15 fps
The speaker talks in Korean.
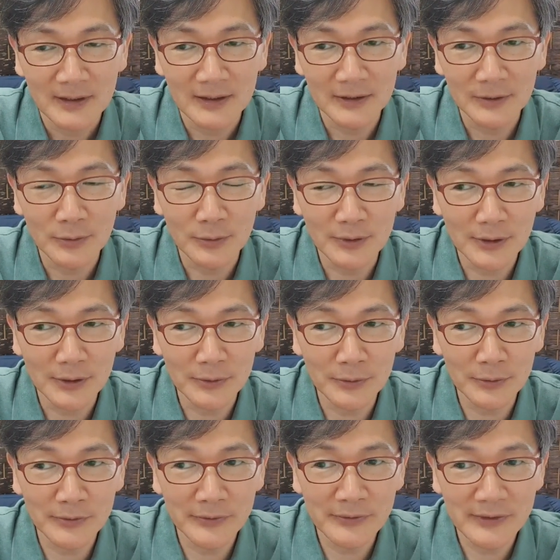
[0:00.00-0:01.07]
예,
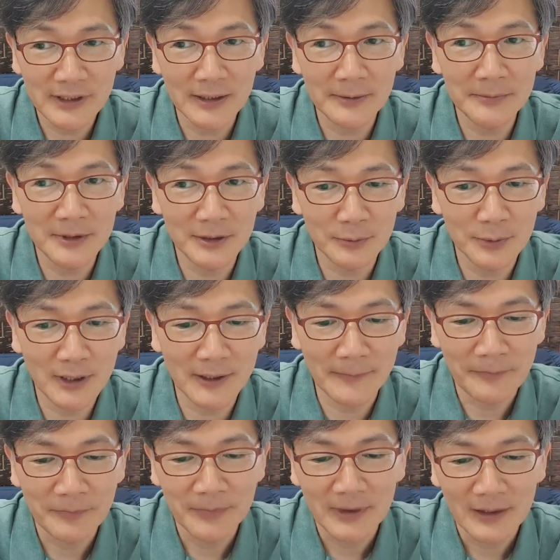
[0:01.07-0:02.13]
돌아온 사람들과
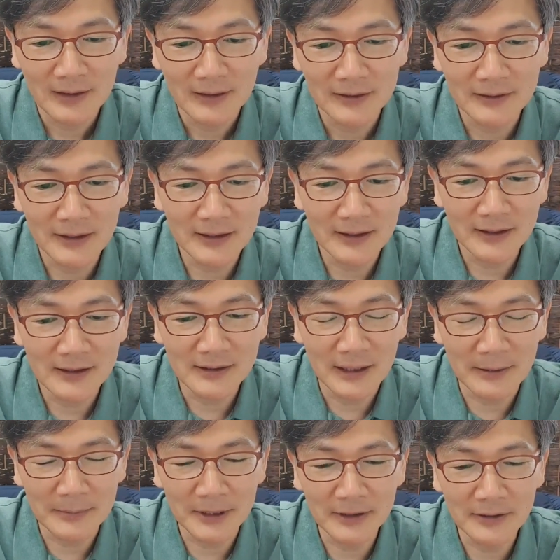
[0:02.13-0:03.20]
그 땅에 아직
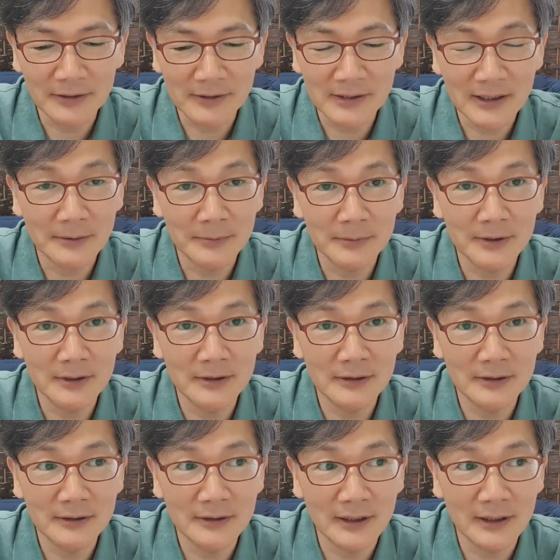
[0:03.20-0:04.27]
남아있던
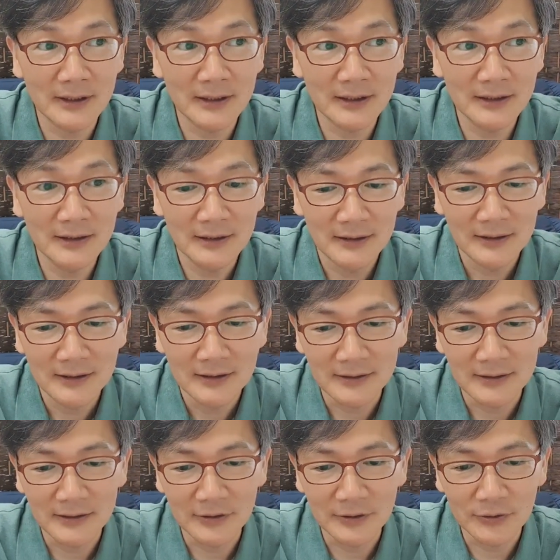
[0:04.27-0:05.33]
사람들에게
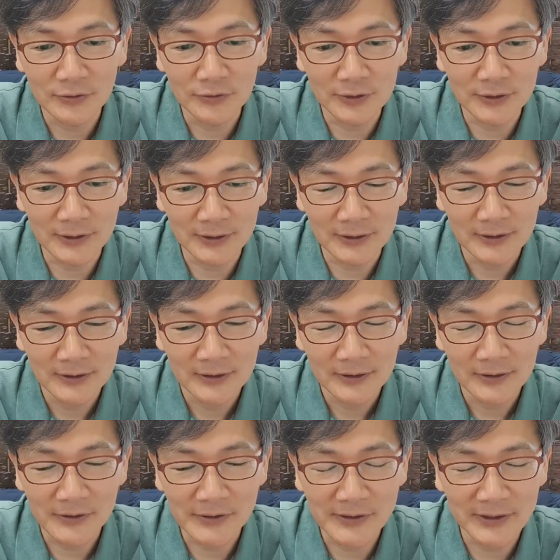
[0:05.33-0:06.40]
이제 주는
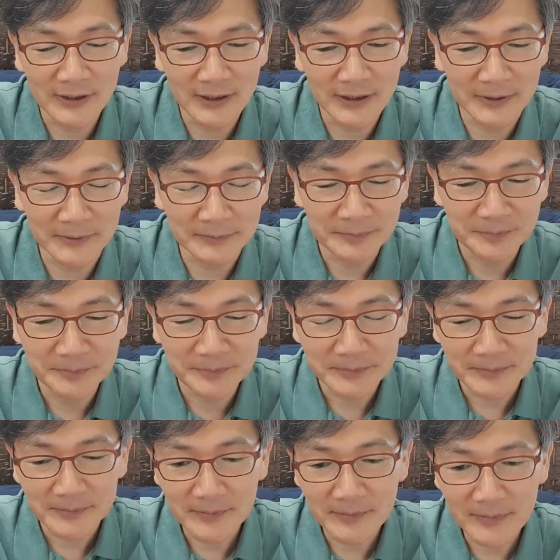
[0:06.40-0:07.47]
것인데
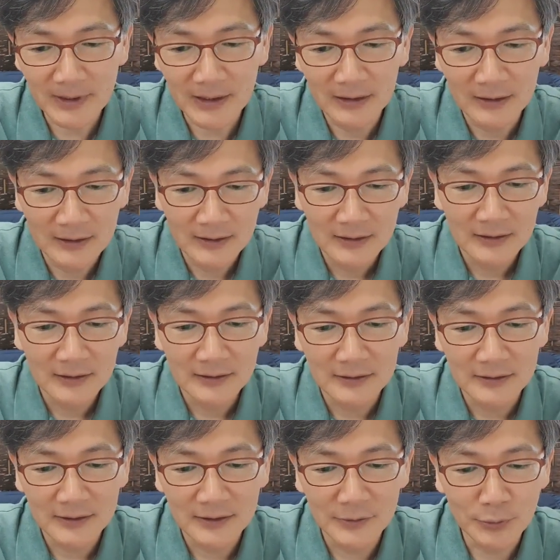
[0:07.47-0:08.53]

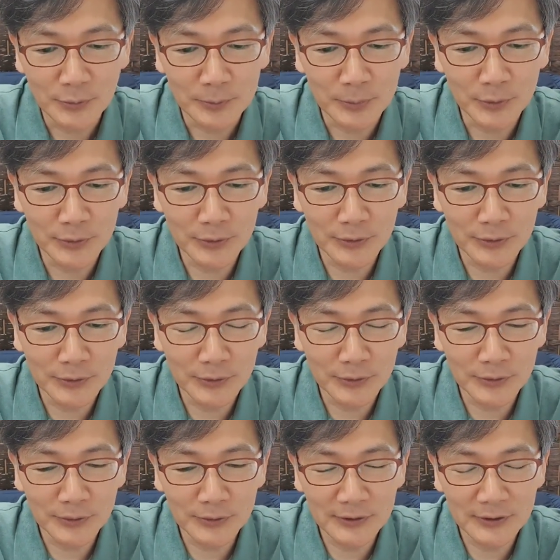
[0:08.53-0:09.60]
어, 이
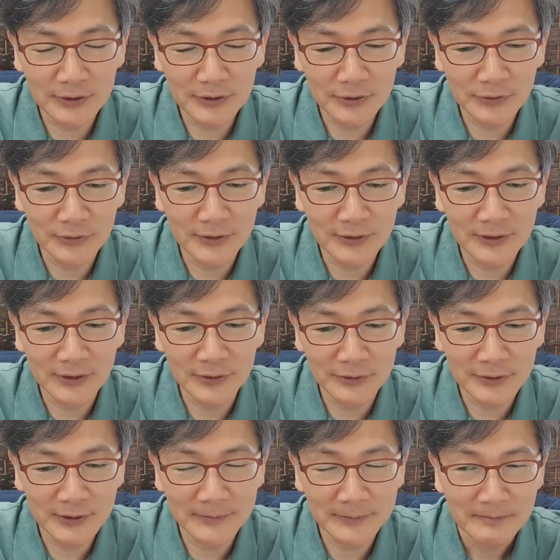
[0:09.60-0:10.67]
족보를 주는
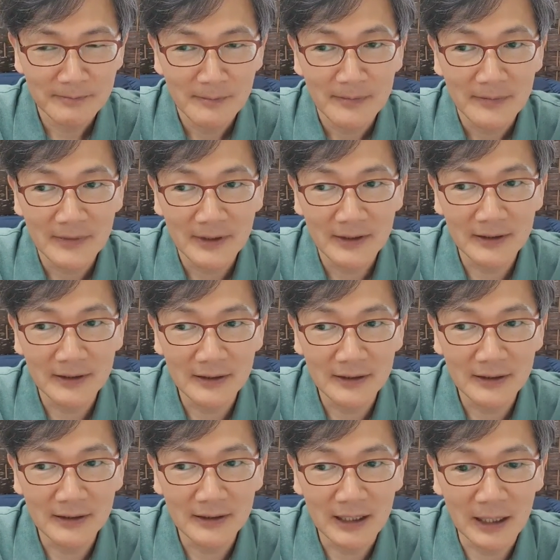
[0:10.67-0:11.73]
이유는
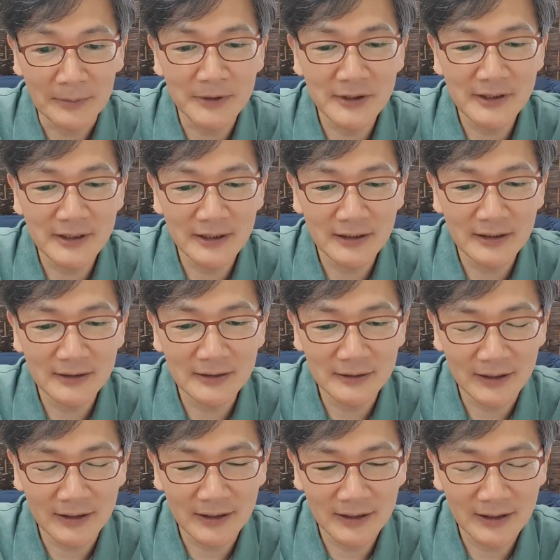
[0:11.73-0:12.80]
이제 남은
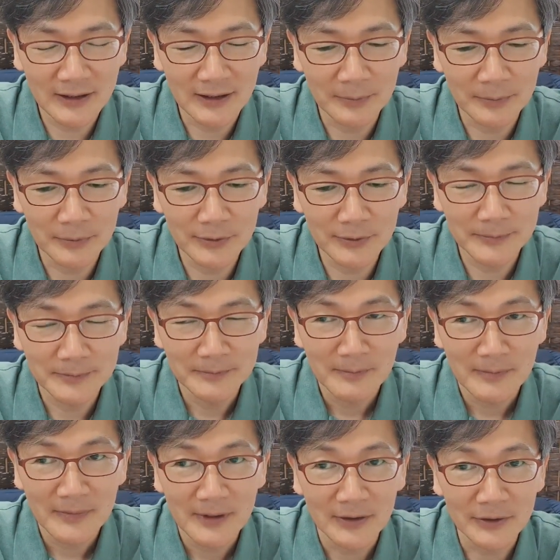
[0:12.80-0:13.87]
자들에게 앞으로
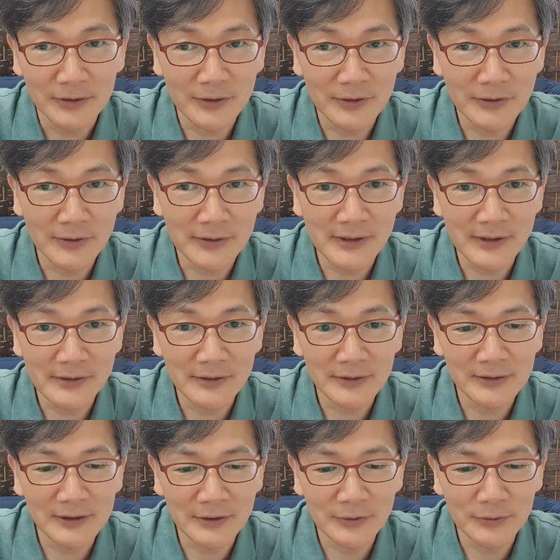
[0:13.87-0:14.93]
어떤
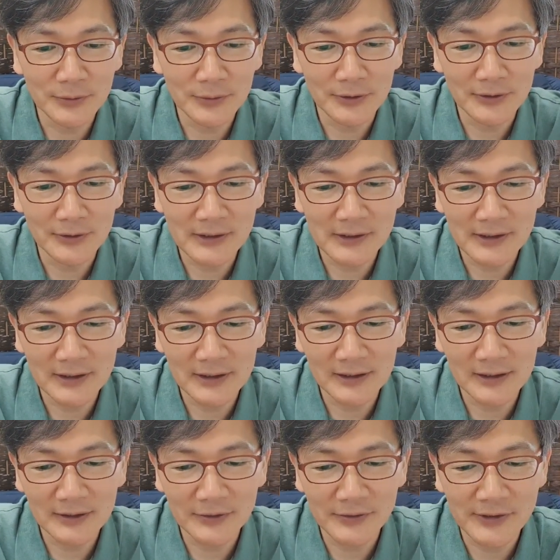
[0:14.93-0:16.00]
정체성을 가지고 어떻게
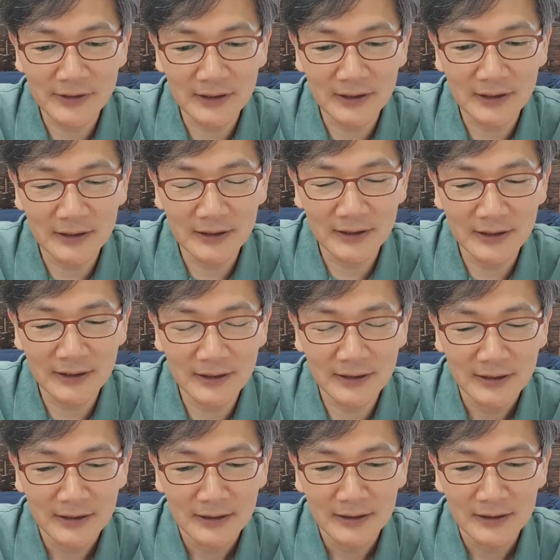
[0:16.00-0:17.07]
살아갈 것인가에 대한
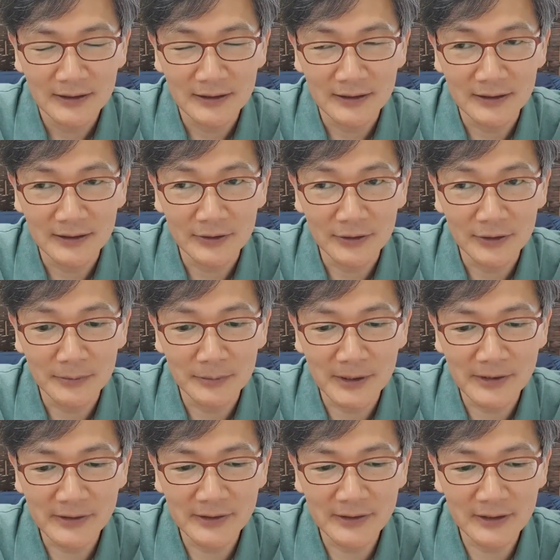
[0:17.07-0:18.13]
예, 어떤
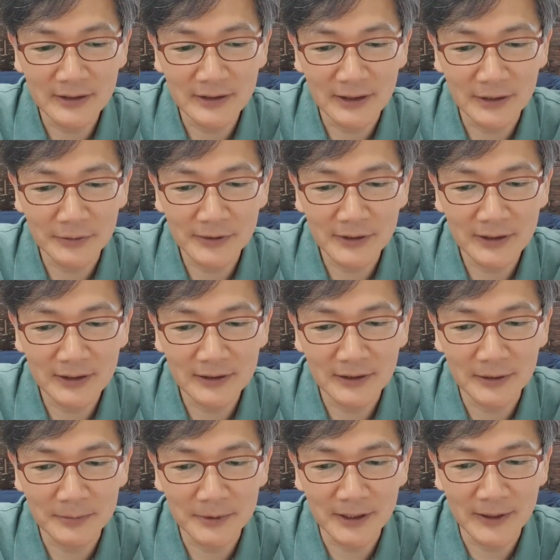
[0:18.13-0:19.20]
메시지라고
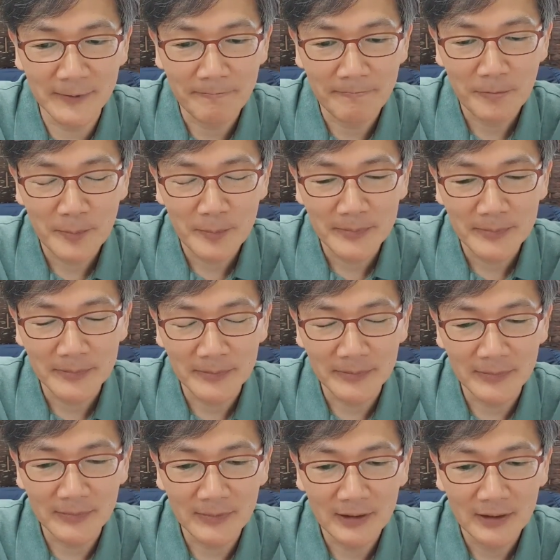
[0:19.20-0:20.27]
생각됩니다.
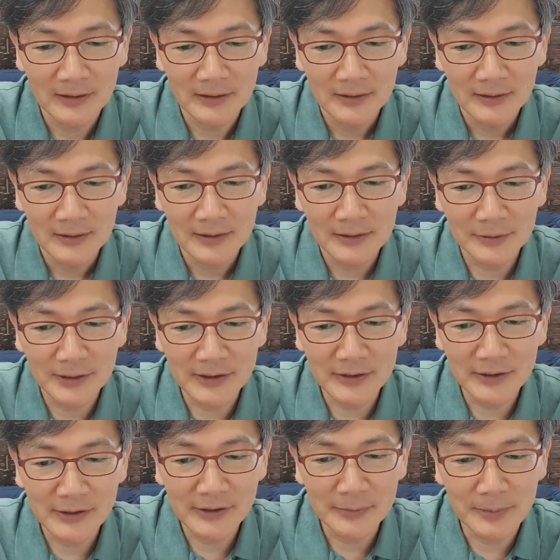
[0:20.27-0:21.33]
음, 그
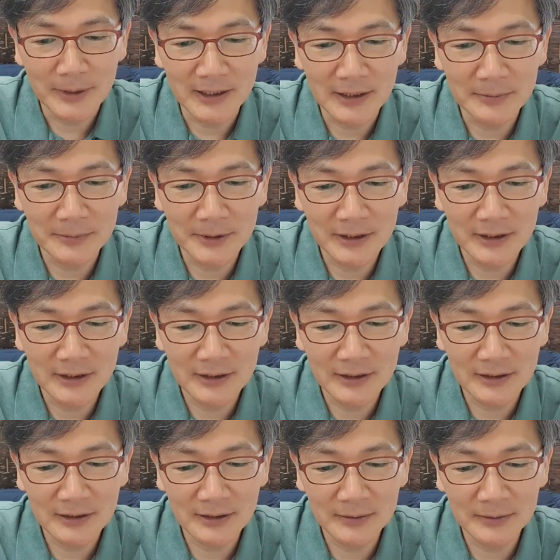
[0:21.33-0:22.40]
과정에서
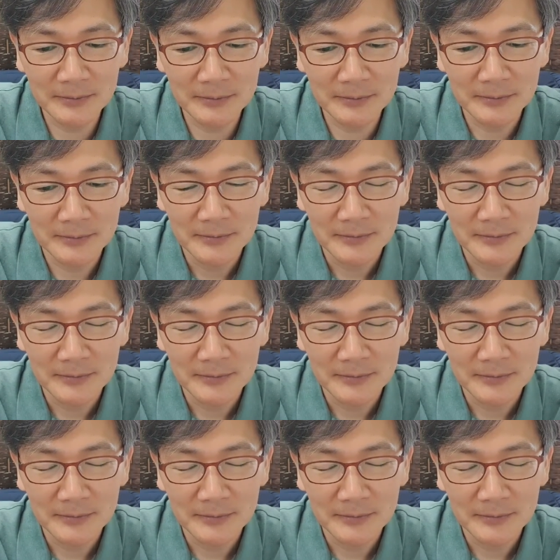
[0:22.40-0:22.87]
베냐민